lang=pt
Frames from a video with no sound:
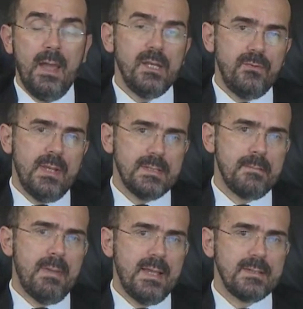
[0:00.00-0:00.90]
A
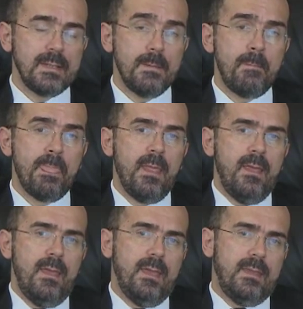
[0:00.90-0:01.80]
diferença básica
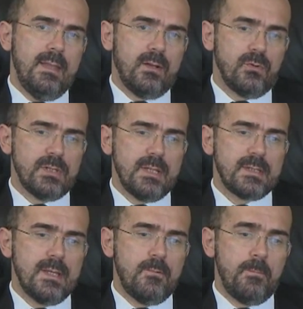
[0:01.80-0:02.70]
é que na
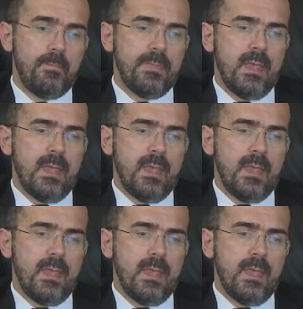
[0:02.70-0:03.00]
concessão